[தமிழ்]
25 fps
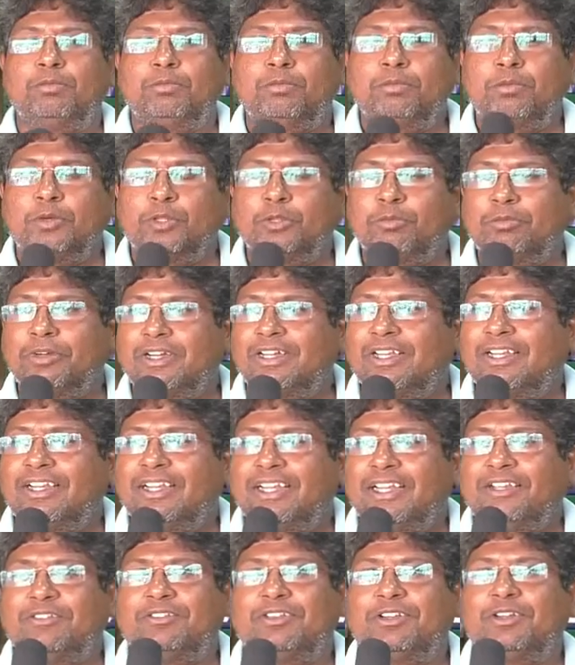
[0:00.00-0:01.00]
பொதுமக்கள்
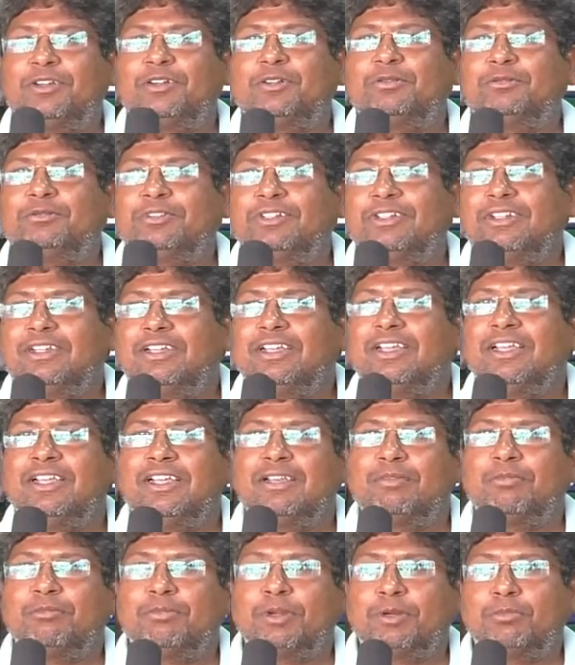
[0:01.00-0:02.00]
அனைவருக்கும்
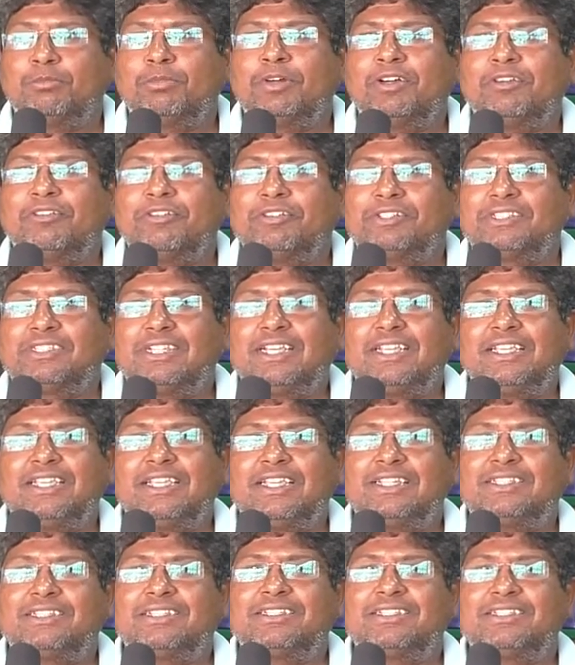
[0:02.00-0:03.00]
பிரம்மா விவசாய
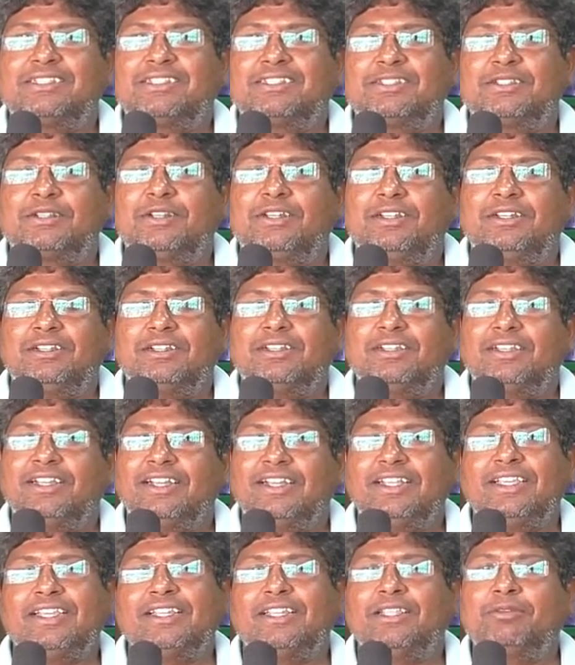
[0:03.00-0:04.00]
ஏஜென்சிஸின்
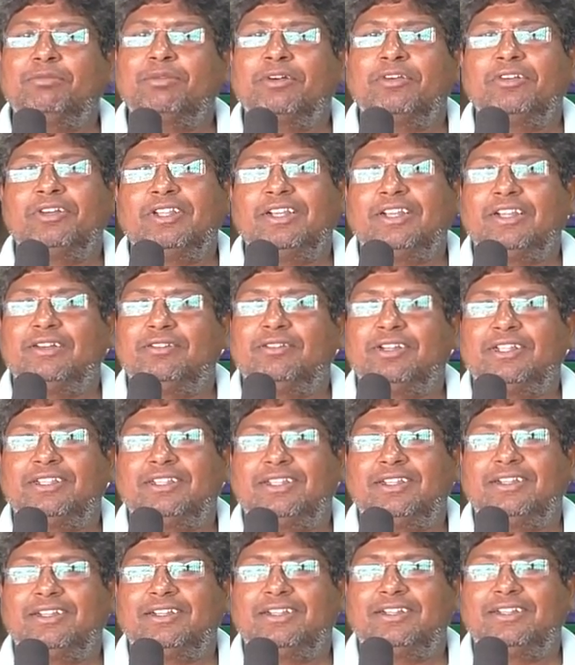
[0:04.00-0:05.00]
இனிய தீபாவளி
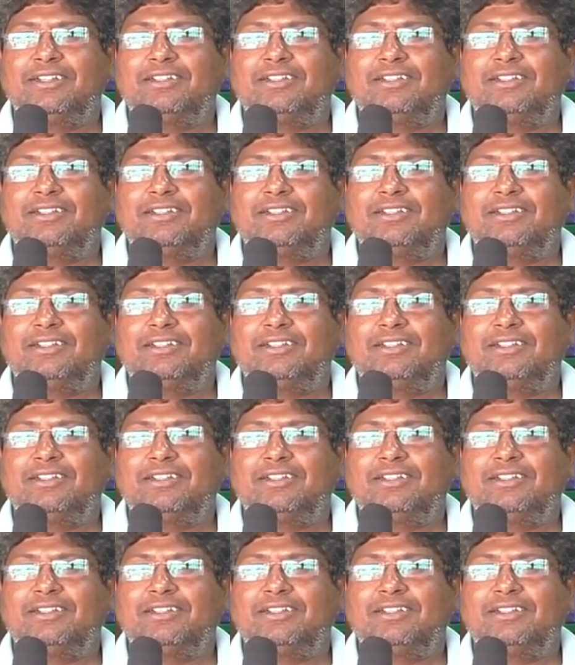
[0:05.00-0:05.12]
நல்வாழ்த்துக்கள்